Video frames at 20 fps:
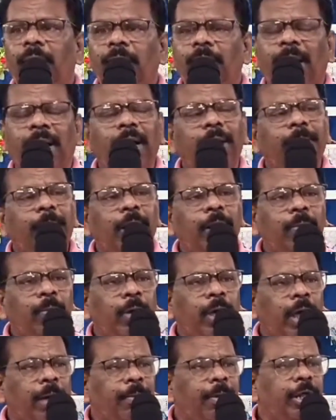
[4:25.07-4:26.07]
ఇక్కడ మనం
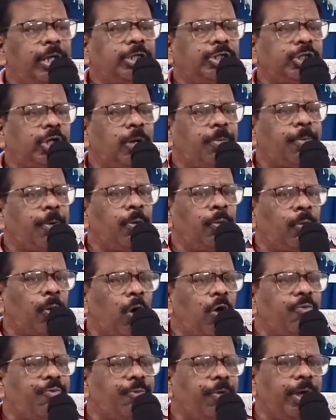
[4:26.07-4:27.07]
గమనించినప్పుడు
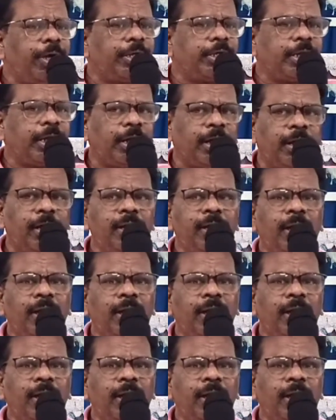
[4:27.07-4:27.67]
ఓర్ఫ్ అయితే